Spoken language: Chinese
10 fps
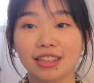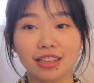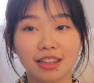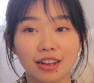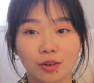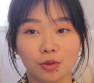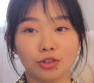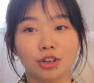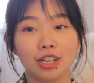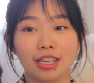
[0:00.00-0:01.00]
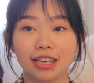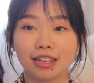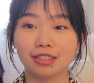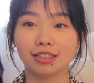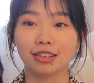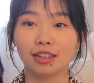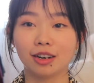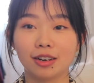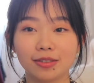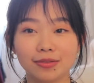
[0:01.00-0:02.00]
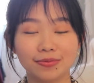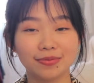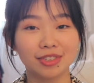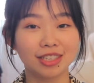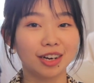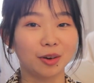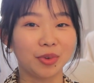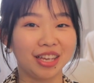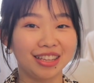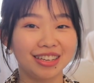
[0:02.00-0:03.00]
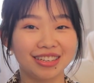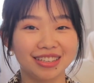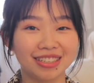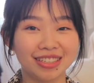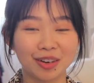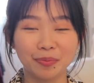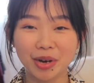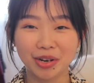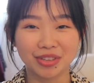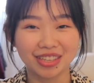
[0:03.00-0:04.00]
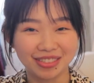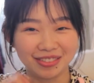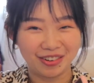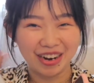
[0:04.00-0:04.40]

今天呢，我穿了一个俏皮的小豹子。